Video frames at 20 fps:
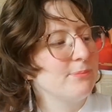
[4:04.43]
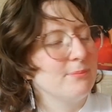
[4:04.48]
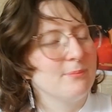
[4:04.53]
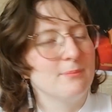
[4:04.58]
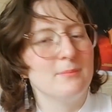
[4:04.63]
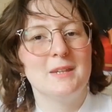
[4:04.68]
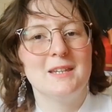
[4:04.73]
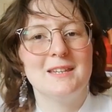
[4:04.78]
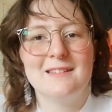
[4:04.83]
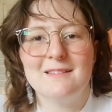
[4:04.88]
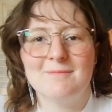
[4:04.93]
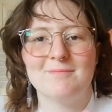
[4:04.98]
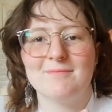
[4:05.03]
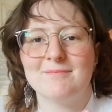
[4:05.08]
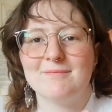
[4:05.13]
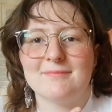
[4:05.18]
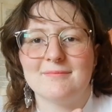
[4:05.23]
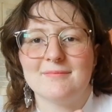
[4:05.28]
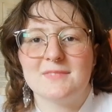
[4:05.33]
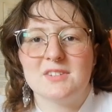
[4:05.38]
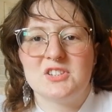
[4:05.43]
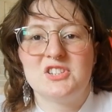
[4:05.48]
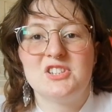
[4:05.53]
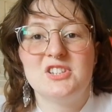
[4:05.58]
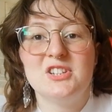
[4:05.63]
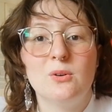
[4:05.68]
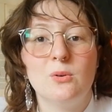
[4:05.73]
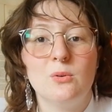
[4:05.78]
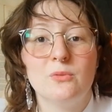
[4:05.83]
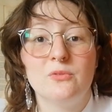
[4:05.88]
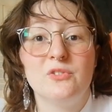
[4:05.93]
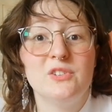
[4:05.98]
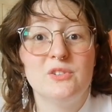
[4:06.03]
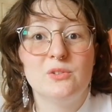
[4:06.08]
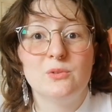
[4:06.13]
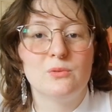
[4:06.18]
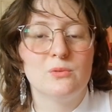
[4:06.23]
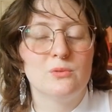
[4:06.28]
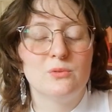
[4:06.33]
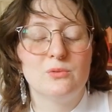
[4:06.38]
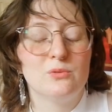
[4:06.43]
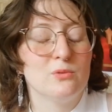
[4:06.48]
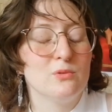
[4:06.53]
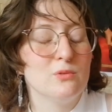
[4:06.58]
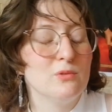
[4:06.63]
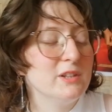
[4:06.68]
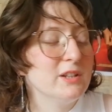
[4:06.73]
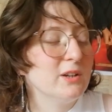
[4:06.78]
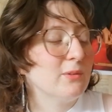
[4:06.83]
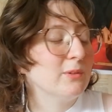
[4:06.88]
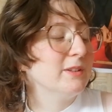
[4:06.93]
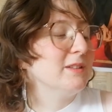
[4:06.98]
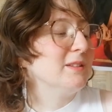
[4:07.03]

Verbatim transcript: Mais j'ai envie de, le lire en